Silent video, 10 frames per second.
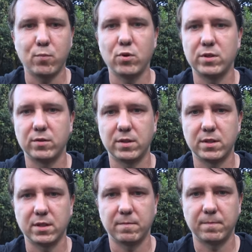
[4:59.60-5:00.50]

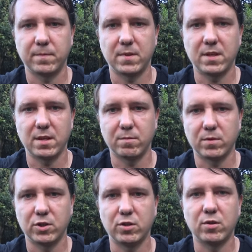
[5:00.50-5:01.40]
пользуется
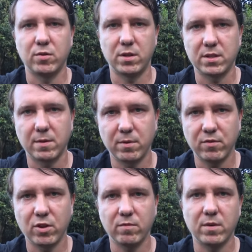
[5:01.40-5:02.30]
тем, что люди
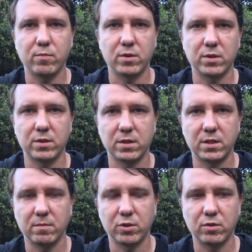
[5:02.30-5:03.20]
забывчивые, пользуется
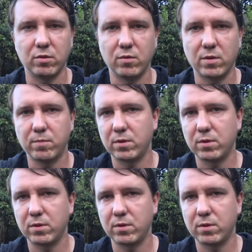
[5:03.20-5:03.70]
тем, что люди